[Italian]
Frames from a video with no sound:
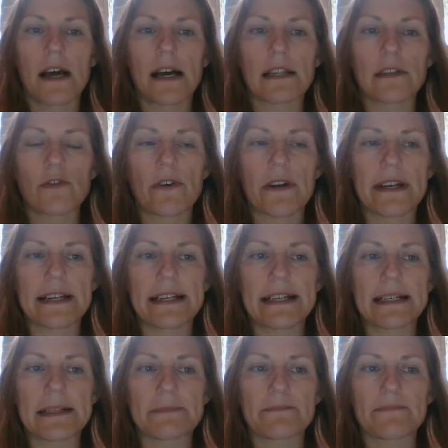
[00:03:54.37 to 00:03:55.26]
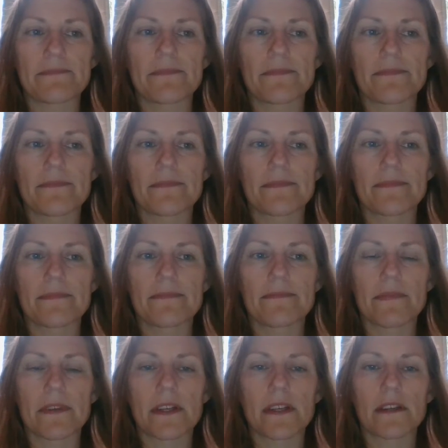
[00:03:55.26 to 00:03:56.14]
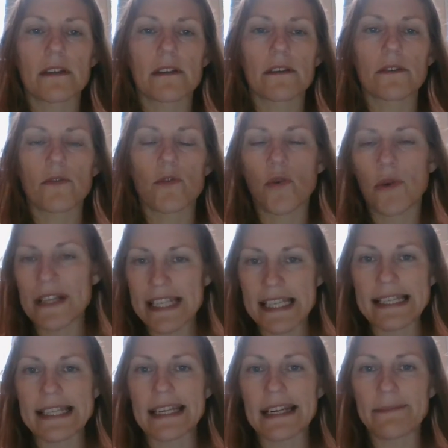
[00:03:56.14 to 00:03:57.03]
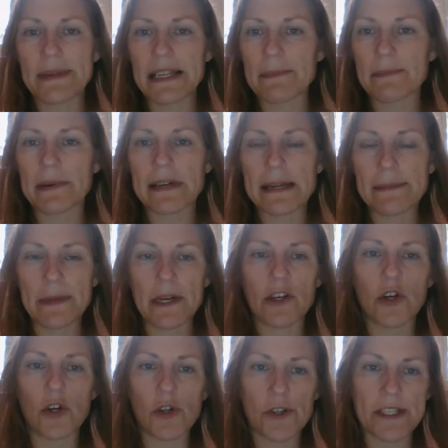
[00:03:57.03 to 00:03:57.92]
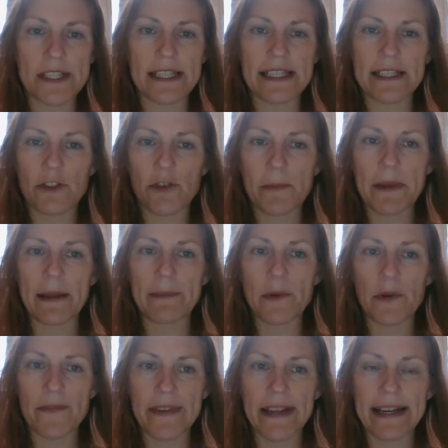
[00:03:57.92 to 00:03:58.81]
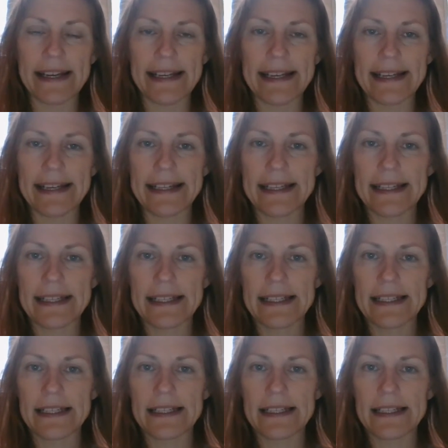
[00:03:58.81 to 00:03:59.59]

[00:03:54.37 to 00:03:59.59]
Allora, questa sarebbe la prima cosa, dobbiamo avere